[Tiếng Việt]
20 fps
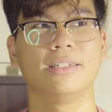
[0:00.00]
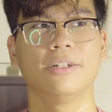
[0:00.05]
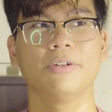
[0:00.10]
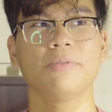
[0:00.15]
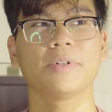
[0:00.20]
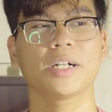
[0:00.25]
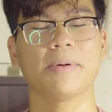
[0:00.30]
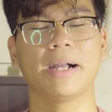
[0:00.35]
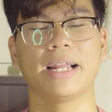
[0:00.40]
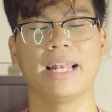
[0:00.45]

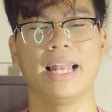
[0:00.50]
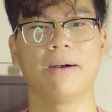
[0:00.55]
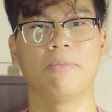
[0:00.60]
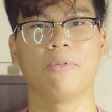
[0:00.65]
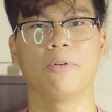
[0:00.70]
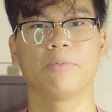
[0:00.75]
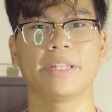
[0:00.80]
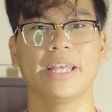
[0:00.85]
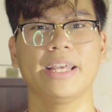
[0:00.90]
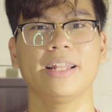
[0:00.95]
Nếu mà các bạn
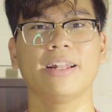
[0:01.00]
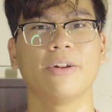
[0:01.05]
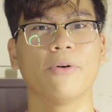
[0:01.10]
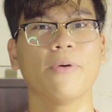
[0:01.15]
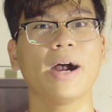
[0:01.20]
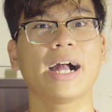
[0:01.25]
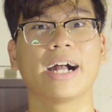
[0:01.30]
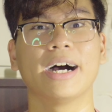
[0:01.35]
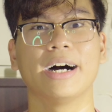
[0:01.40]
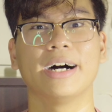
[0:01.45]
làm 1 tiếng là
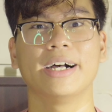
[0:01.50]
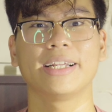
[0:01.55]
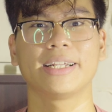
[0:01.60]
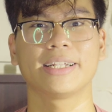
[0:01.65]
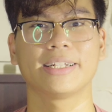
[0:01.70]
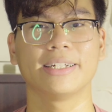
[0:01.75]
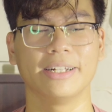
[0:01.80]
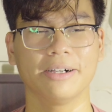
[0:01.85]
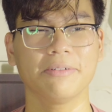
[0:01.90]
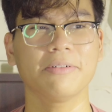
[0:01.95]
đủ ăn rồi,
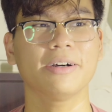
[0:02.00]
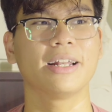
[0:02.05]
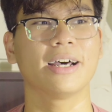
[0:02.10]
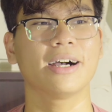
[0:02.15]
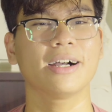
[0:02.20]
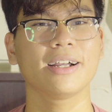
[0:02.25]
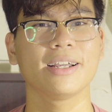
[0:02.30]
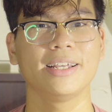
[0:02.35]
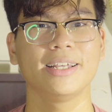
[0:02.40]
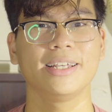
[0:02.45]
đúng rồi
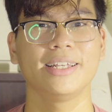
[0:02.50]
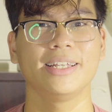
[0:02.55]
đó.